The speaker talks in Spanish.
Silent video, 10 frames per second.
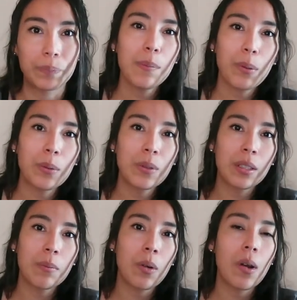Y por
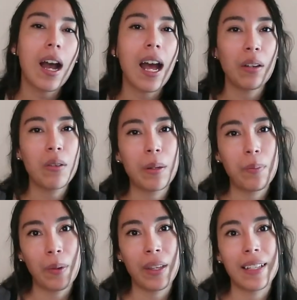último, algo que
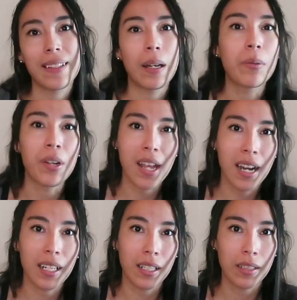pueda
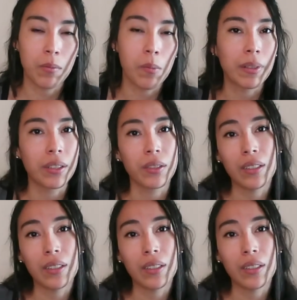saborear en este momento.